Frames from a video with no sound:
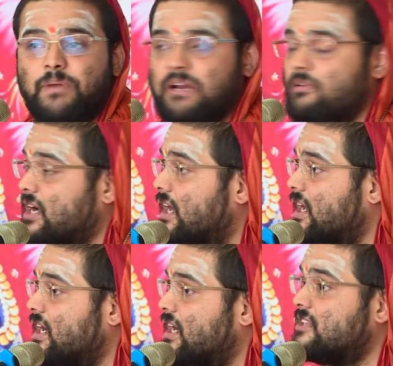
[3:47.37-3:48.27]
பருவ
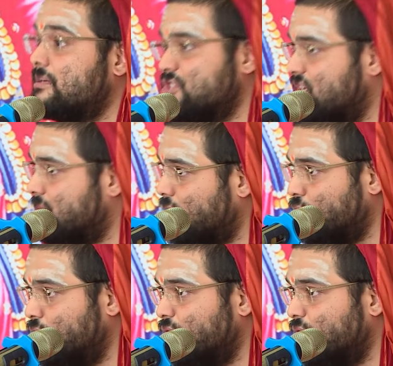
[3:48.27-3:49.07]
காலங்களில் திருமஞ்சனம் ஆறுது